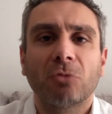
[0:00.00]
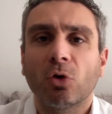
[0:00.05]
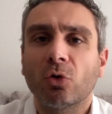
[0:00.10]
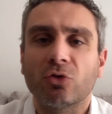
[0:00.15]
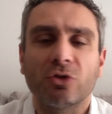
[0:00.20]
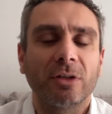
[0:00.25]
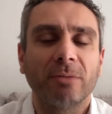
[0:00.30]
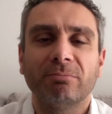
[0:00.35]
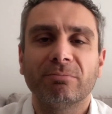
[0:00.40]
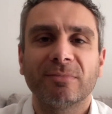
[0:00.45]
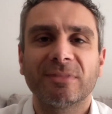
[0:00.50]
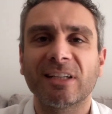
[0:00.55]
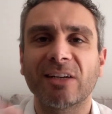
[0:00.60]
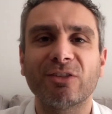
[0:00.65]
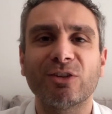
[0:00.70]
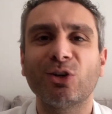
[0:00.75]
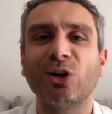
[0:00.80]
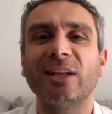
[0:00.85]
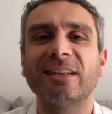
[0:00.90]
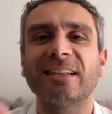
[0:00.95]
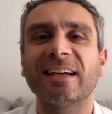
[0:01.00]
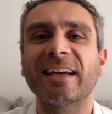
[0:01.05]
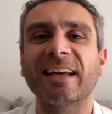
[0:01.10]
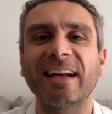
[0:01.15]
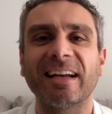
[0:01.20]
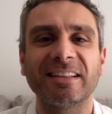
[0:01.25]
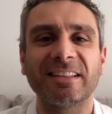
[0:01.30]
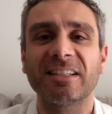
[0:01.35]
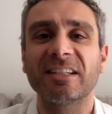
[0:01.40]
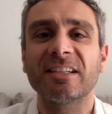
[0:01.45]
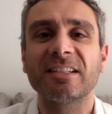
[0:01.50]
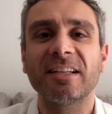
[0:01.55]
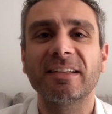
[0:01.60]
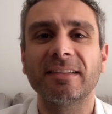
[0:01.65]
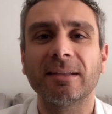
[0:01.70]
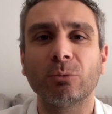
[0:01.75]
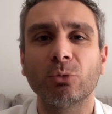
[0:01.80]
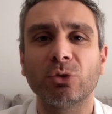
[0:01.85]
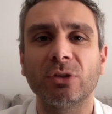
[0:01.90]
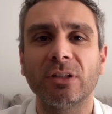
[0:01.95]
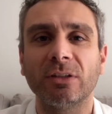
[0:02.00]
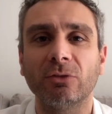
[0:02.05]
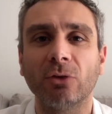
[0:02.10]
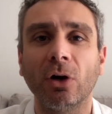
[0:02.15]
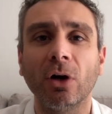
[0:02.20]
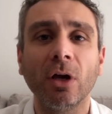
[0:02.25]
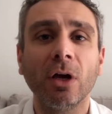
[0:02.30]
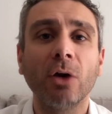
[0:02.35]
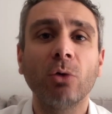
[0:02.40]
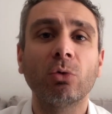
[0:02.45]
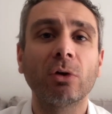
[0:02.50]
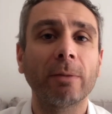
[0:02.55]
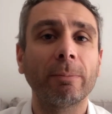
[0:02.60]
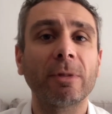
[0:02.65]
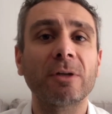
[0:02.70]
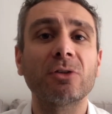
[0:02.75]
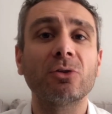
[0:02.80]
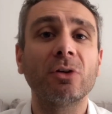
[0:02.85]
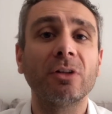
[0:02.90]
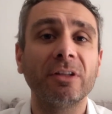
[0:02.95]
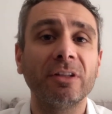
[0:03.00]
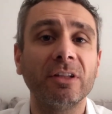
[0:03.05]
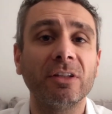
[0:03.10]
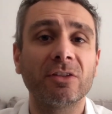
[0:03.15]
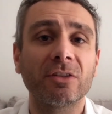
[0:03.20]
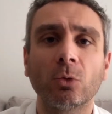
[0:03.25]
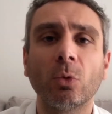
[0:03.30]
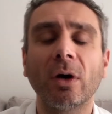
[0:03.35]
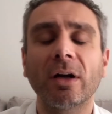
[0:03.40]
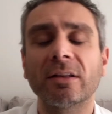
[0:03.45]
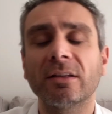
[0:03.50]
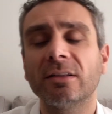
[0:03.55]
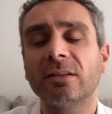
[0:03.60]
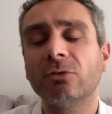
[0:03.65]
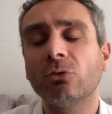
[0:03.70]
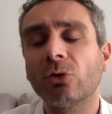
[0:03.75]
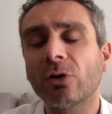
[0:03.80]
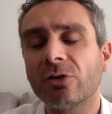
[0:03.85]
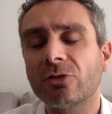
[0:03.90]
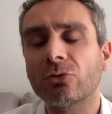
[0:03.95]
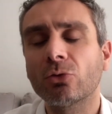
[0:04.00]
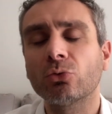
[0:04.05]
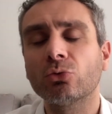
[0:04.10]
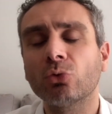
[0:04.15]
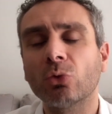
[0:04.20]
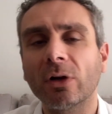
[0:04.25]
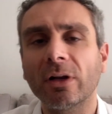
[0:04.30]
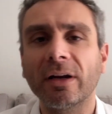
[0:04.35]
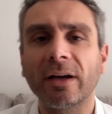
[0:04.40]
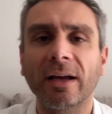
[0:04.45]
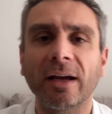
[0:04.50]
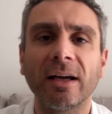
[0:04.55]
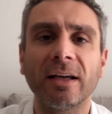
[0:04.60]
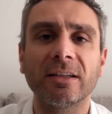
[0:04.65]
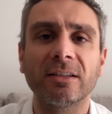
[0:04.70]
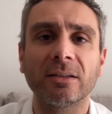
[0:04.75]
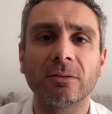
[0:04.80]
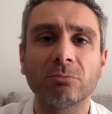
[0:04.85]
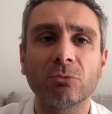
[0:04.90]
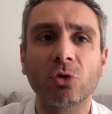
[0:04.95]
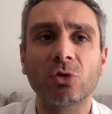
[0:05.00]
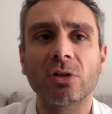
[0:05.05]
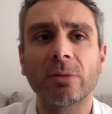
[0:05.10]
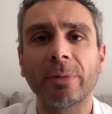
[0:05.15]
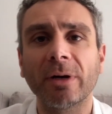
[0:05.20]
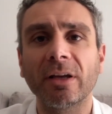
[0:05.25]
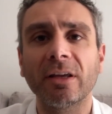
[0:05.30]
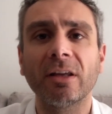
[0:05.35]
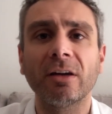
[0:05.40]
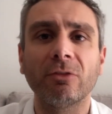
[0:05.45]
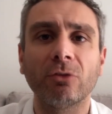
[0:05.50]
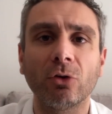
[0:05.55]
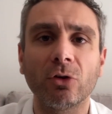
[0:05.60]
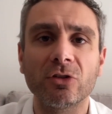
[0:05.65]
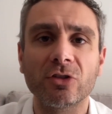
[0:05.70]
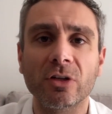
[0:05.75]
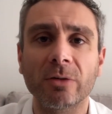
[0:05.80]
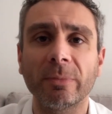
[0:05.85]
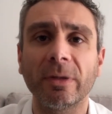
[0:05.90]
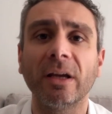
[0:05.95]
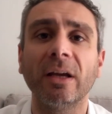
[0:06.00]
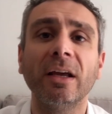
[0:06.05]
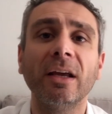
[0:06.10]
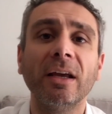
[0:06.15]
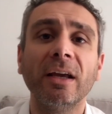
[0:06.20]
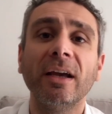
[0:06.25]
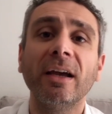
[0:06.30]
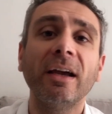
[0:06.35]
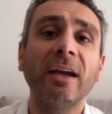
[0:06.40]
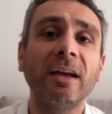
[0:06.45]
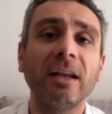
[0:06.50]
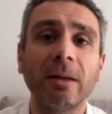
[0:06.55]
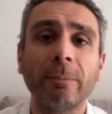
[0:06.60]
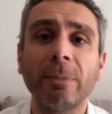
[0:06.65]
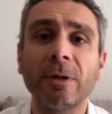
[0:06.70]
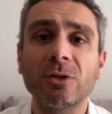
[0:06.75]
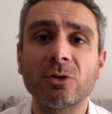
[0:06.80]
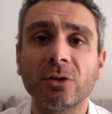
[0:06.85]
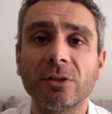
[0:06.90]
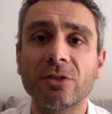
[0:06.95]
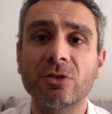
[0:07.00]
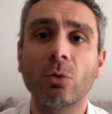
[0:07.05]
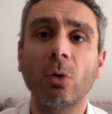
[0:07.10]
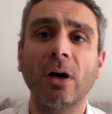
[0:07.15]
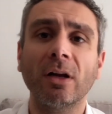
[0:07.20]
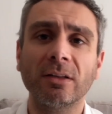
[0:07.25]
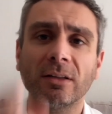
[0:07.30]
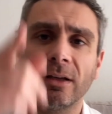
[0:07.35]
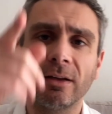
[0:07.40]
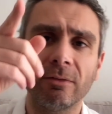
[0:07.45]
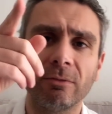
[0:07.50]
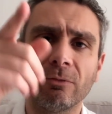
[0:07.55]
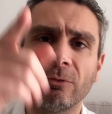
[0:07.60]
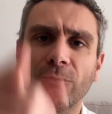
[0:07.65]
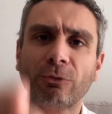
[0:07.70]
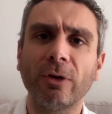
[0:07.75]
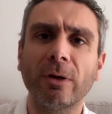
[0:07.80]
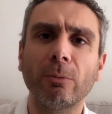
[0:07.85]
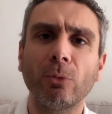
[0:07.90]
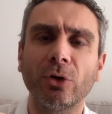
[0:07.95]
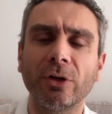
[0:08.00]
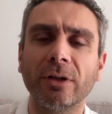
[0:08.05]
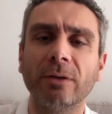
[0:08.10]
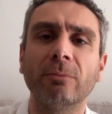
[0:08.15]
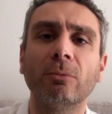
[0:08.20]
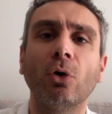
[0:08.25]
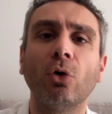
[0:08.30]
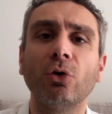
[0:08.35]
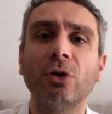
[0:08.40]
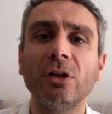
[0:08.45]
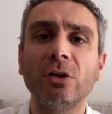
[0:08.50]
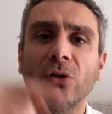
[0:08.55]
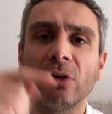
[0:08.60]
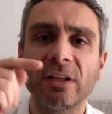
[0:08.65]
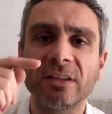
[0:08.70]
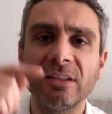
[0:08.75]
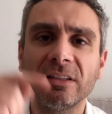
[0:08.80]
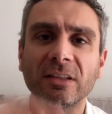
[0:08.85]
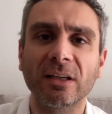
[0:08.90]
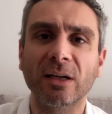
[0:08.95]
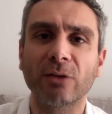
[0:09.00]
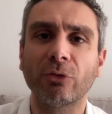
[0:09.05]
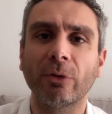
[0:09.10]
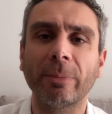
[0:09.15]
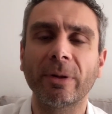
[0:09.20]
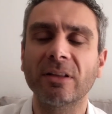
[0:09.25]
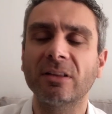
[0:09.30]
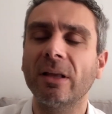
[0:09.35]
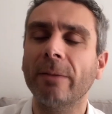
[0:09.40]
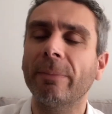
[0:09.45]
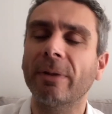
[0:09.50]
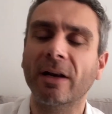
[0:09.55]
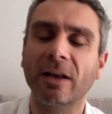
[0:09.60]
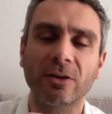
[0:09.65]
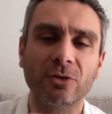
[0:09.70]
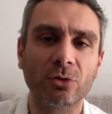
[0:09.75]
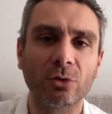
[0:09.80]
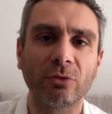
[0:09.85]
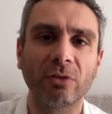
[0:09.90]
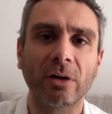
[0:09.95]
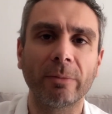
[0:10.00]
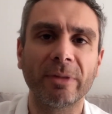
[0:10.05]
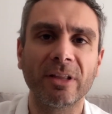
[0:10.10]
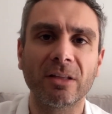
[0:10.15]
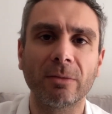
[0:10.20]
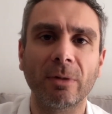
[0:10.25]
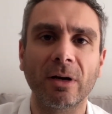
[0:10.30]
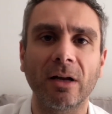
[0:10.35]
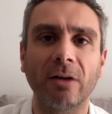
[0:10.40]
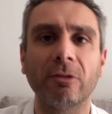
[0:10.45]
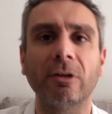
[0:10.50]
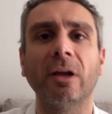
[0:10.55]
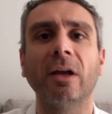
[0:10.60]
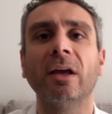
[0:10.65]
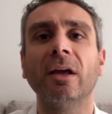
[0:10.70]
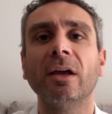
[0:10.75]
così, tra virgolette gratis, senza motivo. Una persona gli dice guarda devo ristrutturare casa, non saprei a chi rivolgermi e la persona dice guarda, fermo lì, ho io la ditta che fa per te perché sono veramente bravi.